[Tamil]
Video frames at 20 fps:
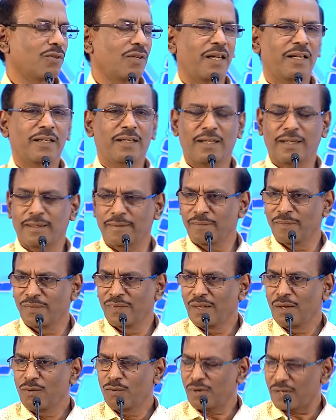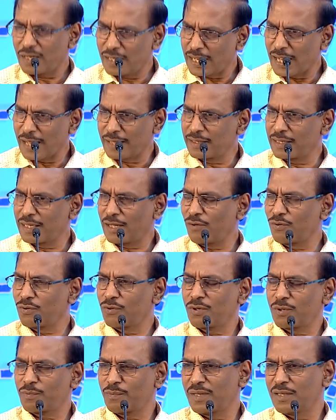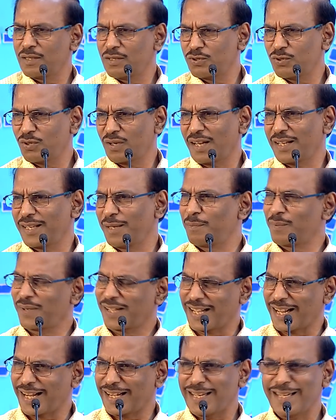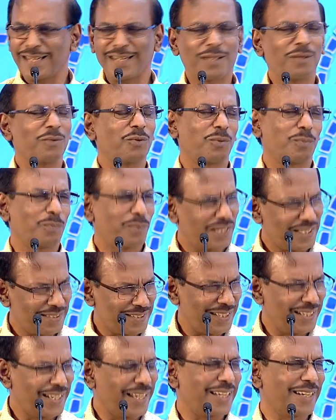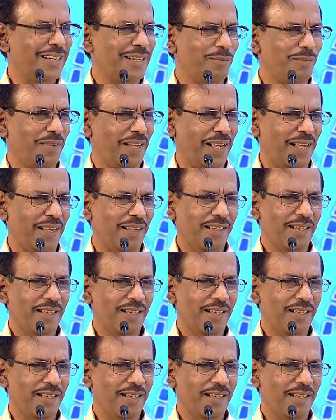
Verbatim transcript: சொன்னாங்க உடனே அதுக்கு அவங்க ஒரு பதில் சொல்கிறாங்க இப்போ கடன்றது ஒரு பிரச்சனையே இல்லைம்மா